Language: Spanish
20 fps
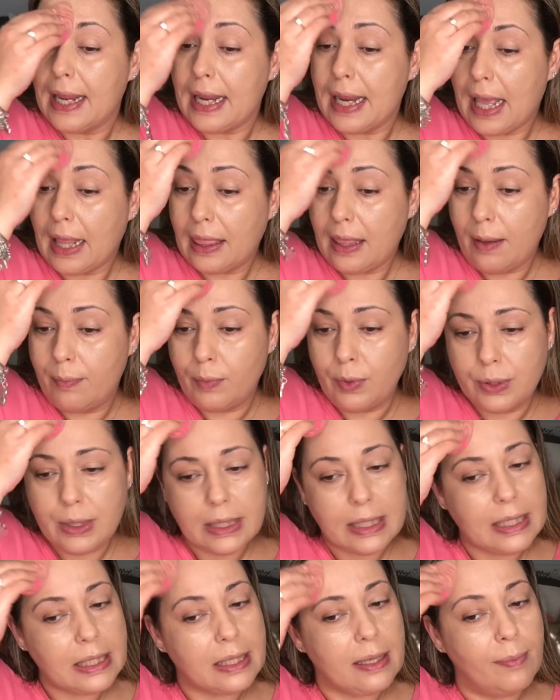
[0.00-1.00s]
Y hace
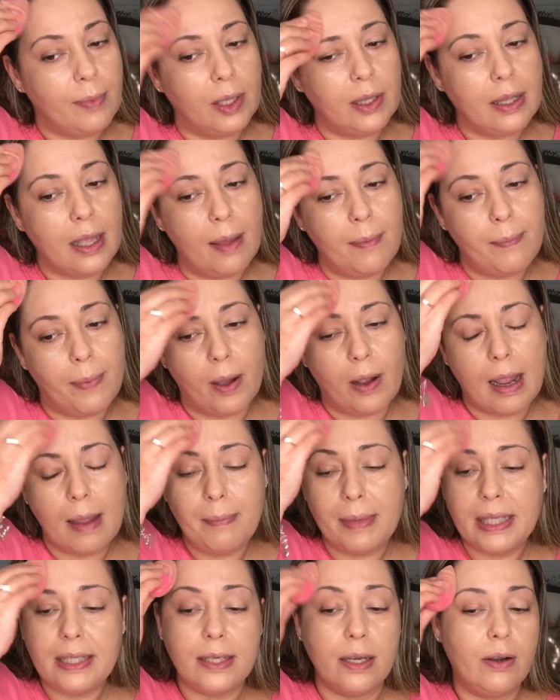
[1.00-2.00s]
muchísimo tiempo que
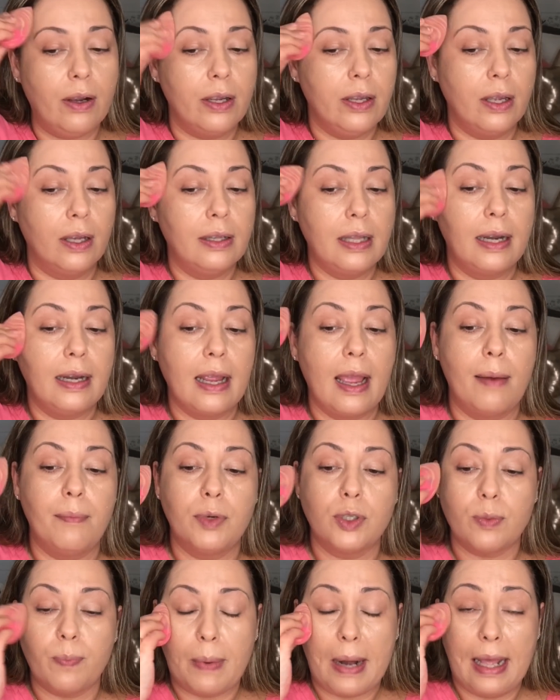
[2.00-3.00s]
mi chico y yo
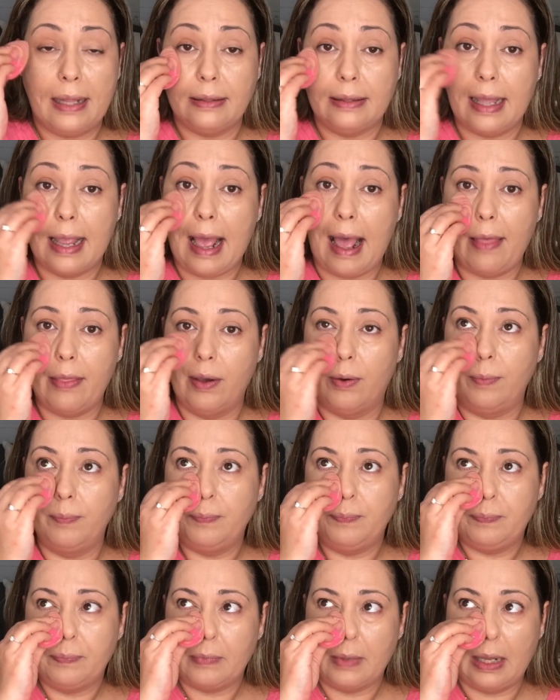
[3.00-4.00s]
teníamos planteado
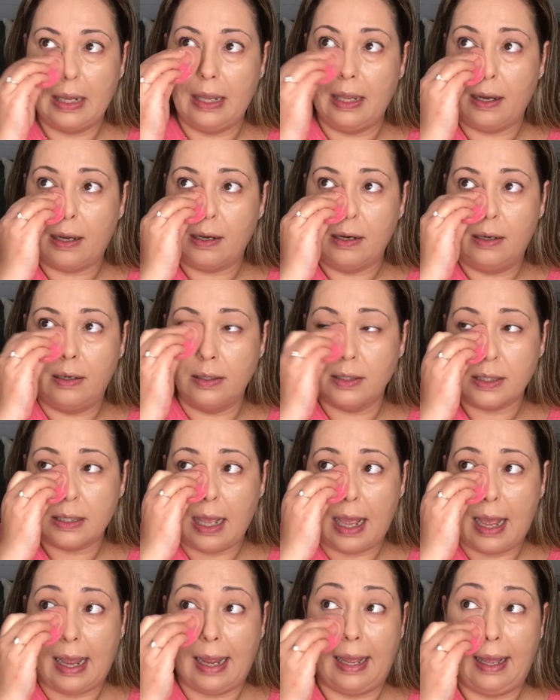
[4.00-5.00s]
irnos
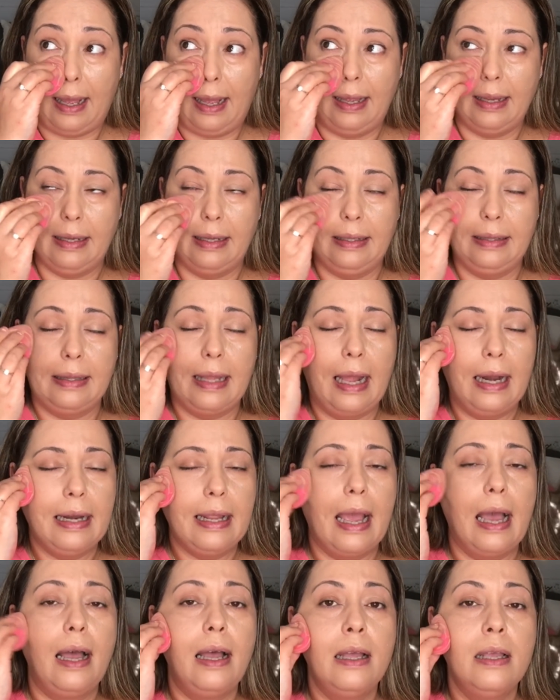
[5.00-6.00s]
a
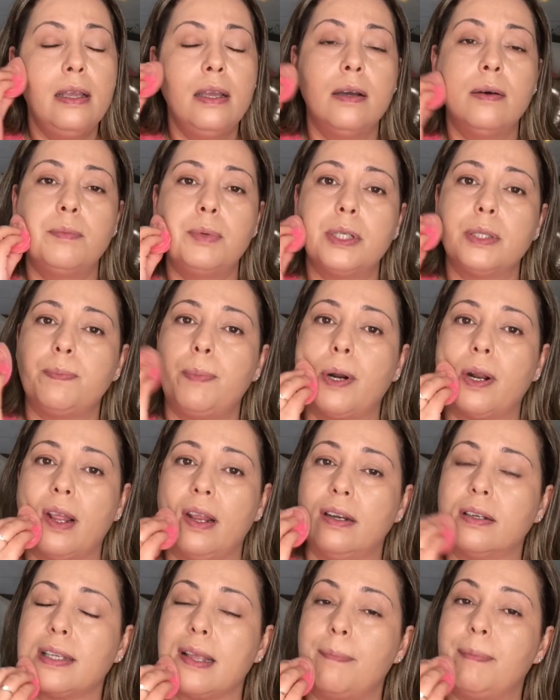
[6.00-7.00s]
Italia, pues
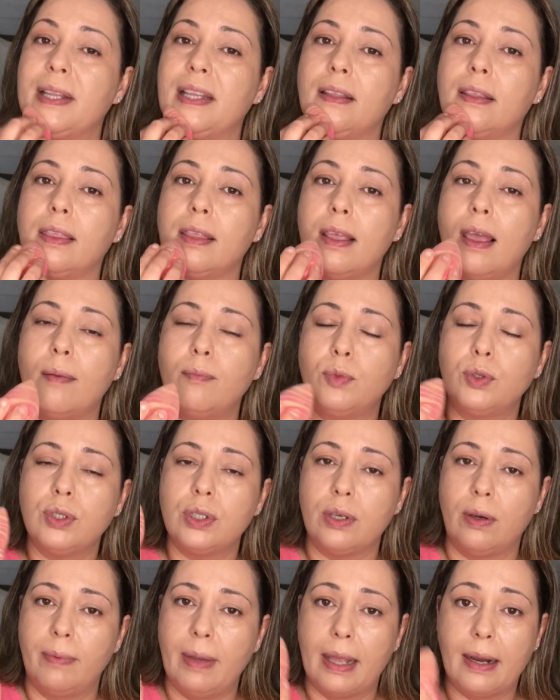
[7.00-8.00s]
porque nos apetecía
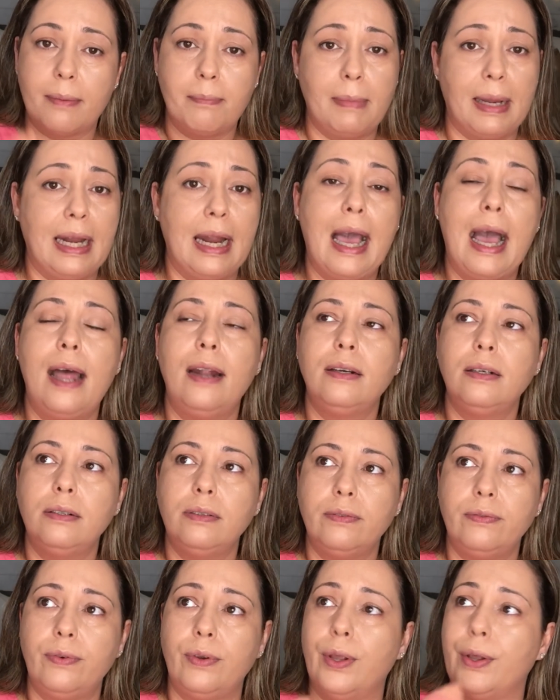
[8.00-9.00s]
mucho ver
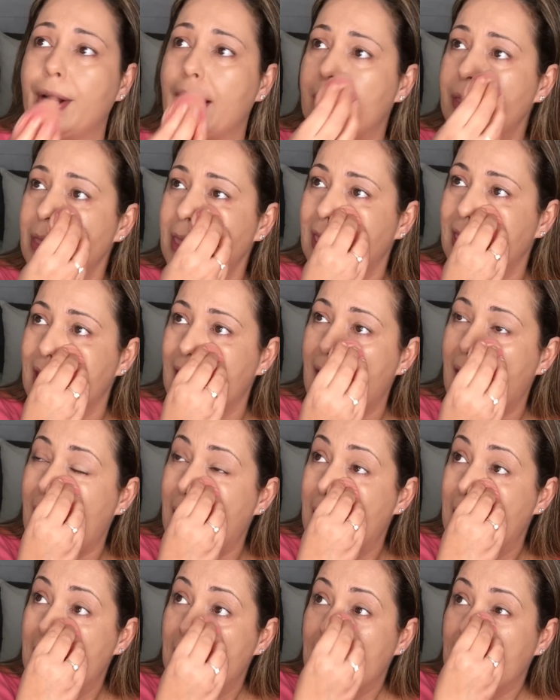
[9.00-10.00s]
Milán,
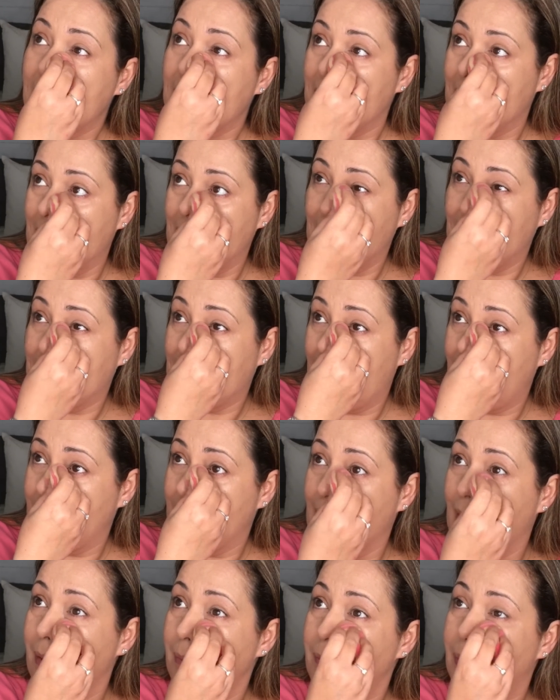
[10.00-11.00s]
Florencia y
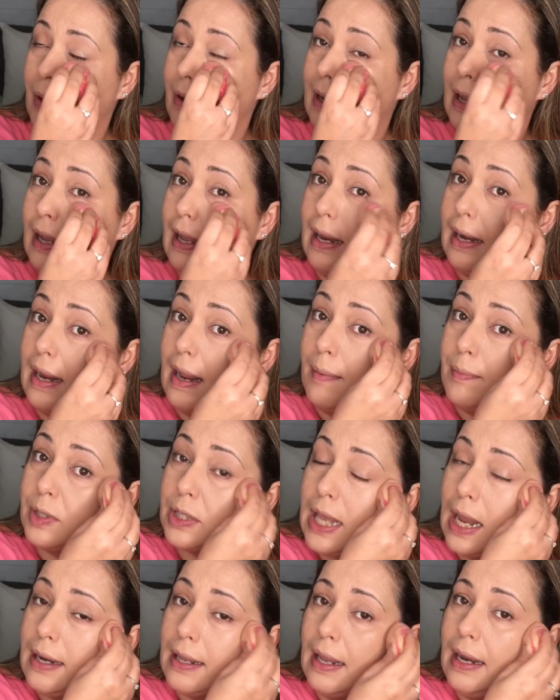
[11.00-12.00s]
también porque
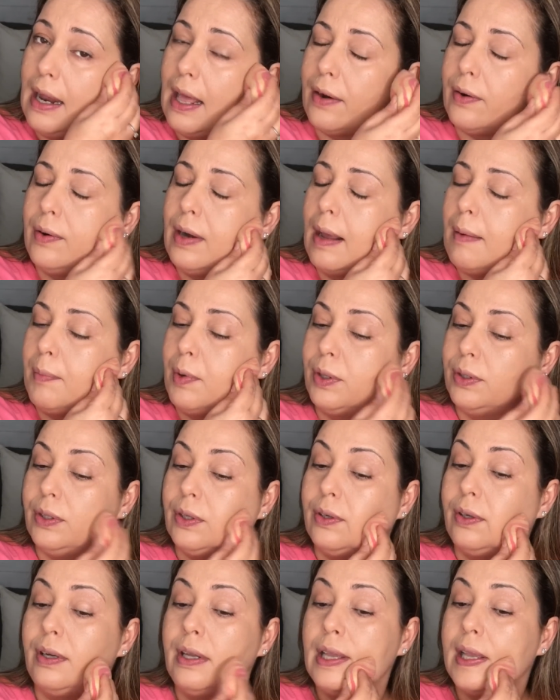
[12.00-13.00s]
queríamos alquilar una
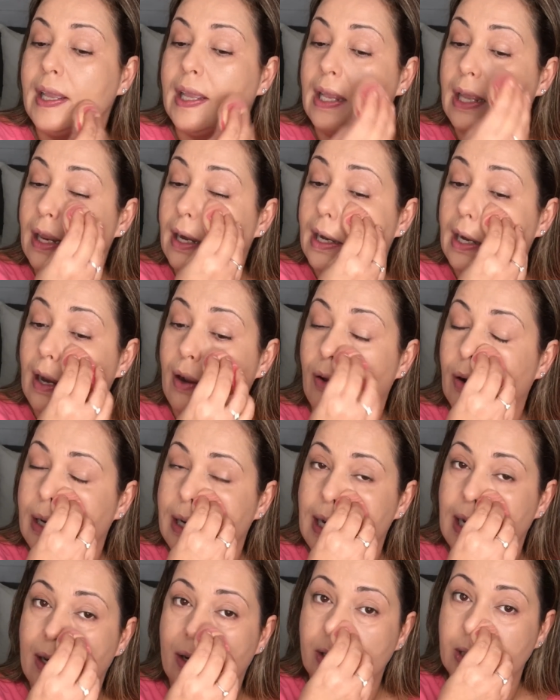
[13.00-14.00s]
moto y
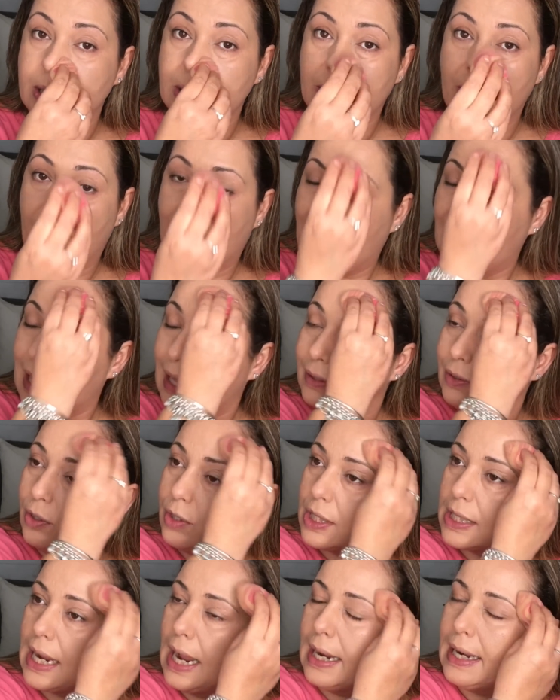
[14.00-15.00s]
recorrernos toda la
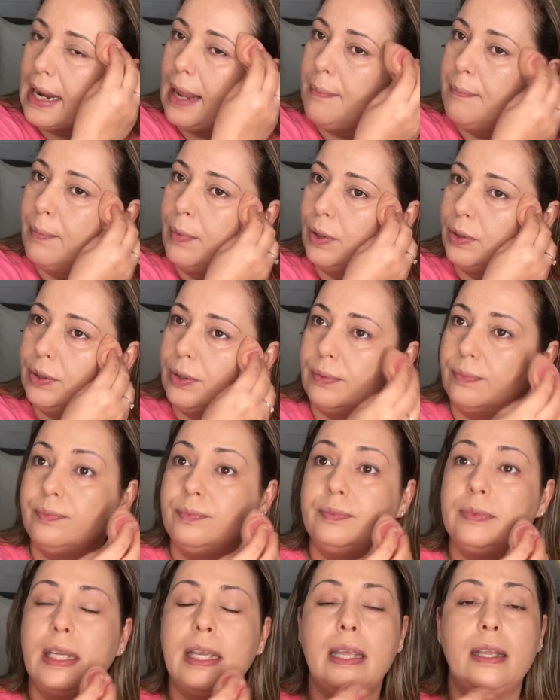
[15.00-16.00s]
Toscana en moto.
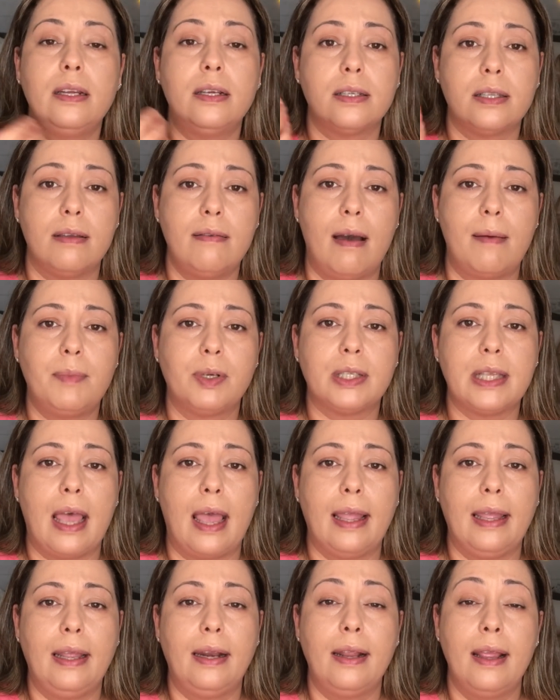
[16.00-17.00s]
Y nos íbamos
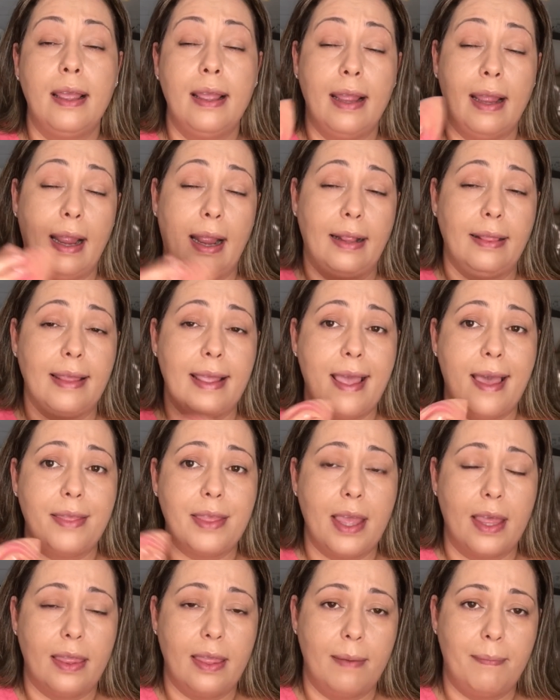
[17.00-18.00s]
a ir el día
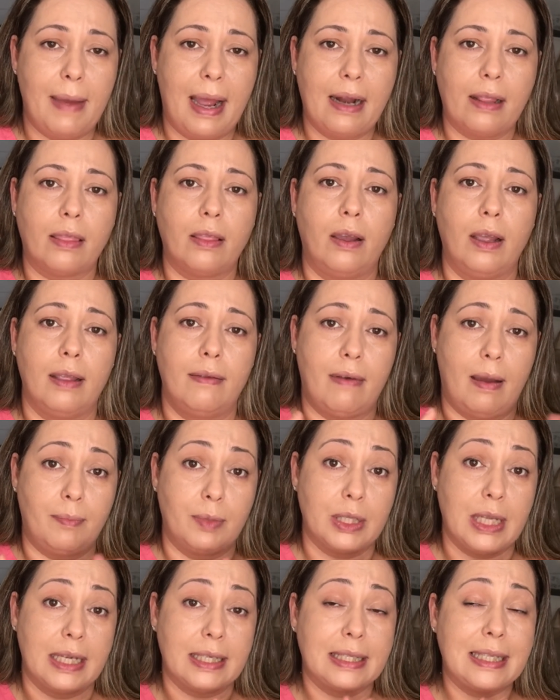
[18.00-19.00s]
10 de marzo y
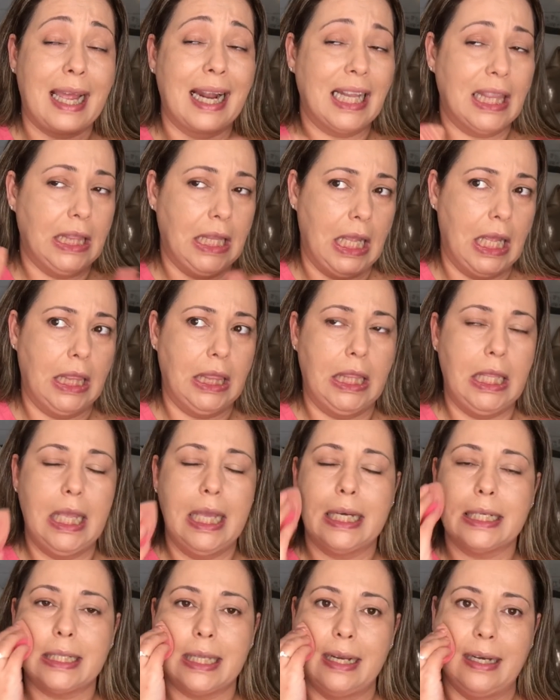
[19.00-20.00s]
vamos a estar 10
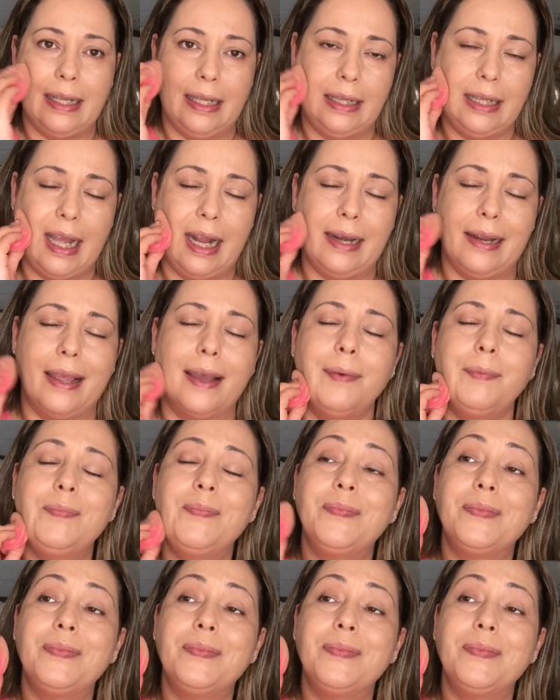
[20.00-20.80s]
días en Italia.